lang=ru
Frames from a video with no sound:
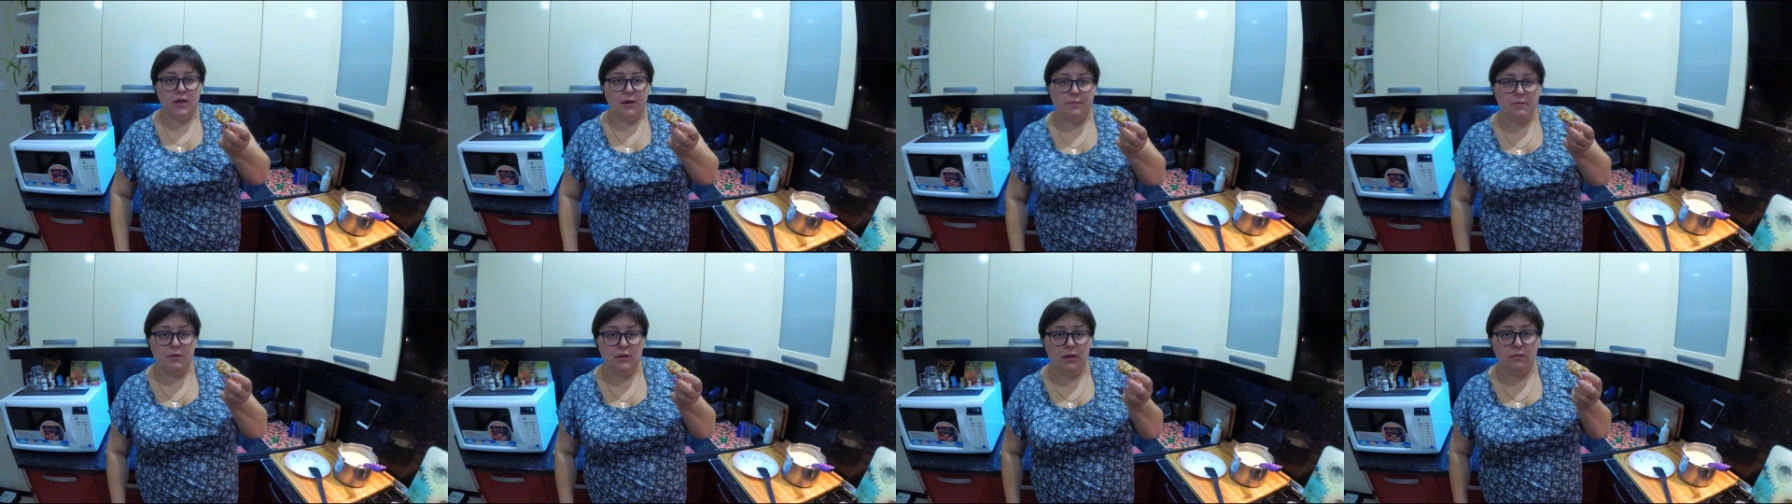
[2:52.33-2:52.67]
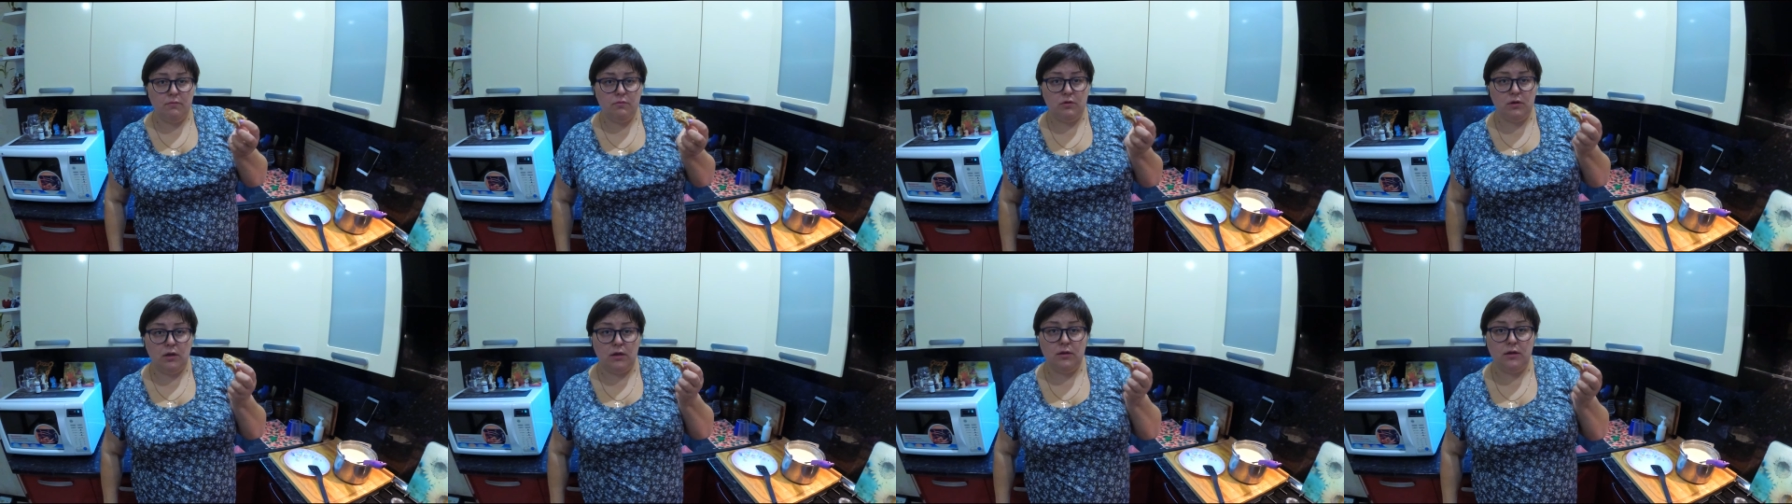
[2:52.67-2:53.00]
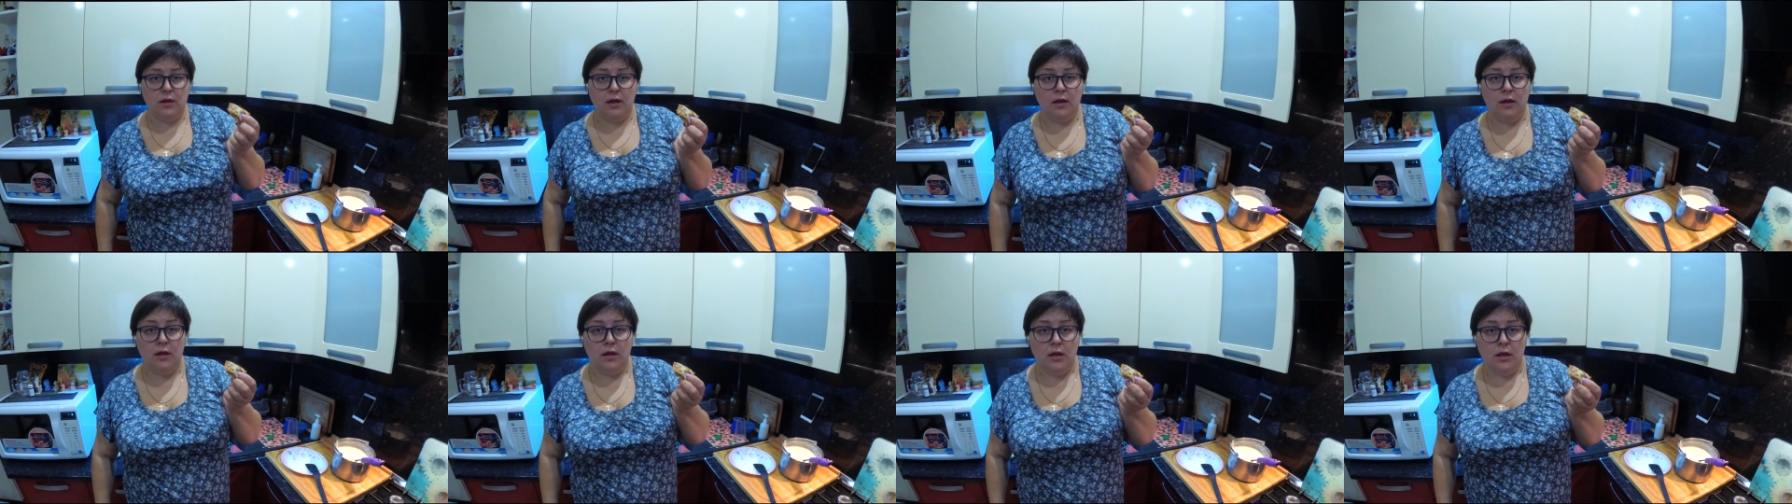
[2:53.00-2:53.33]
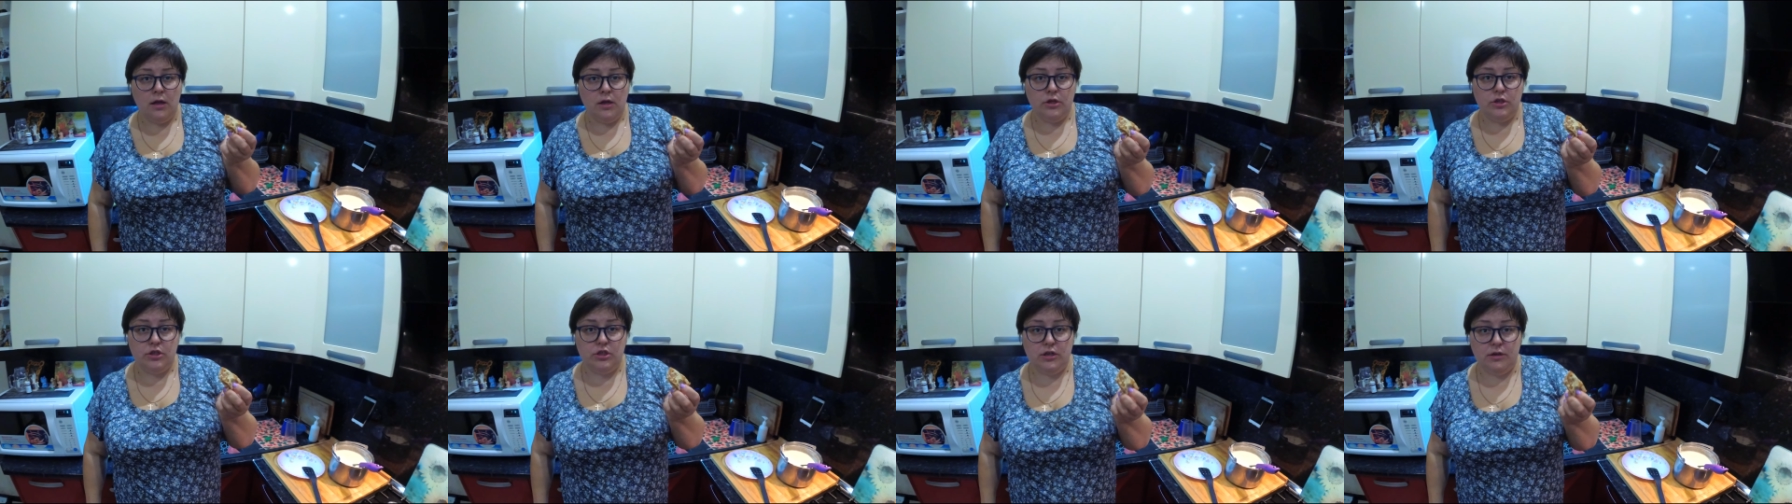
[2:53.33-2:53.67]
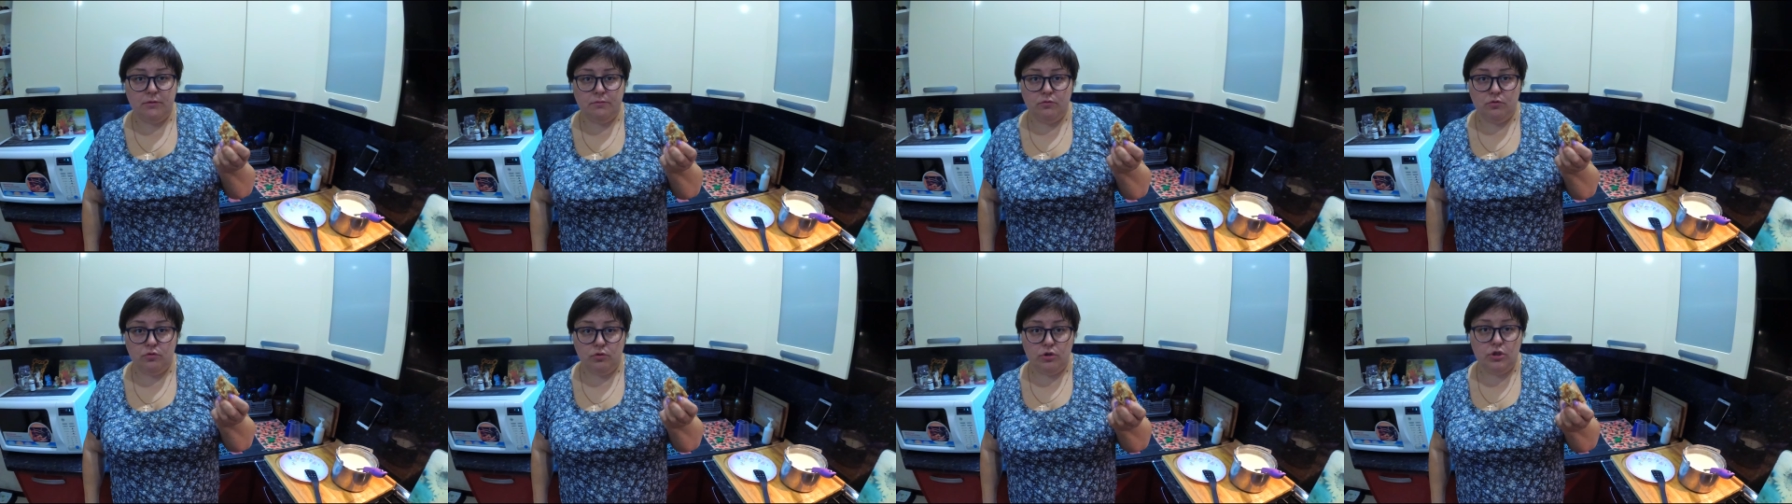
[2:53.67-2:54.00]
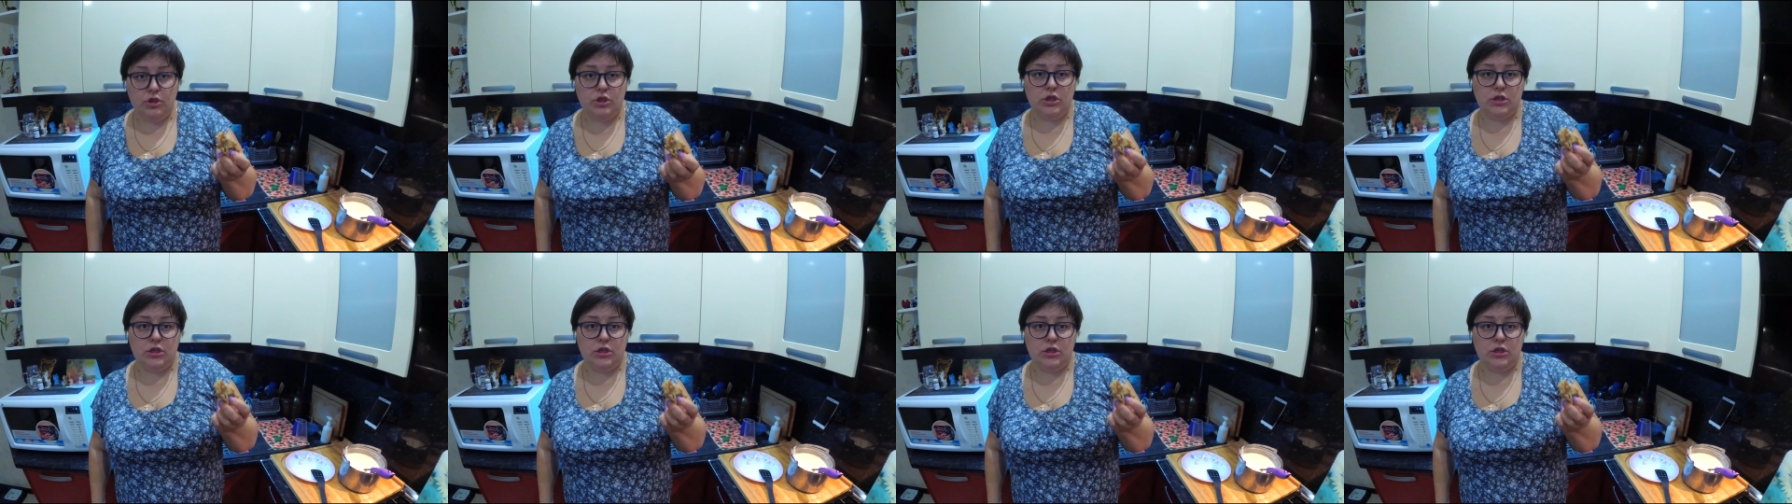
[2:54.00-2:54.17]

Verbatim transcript: мне надо чем тоньше,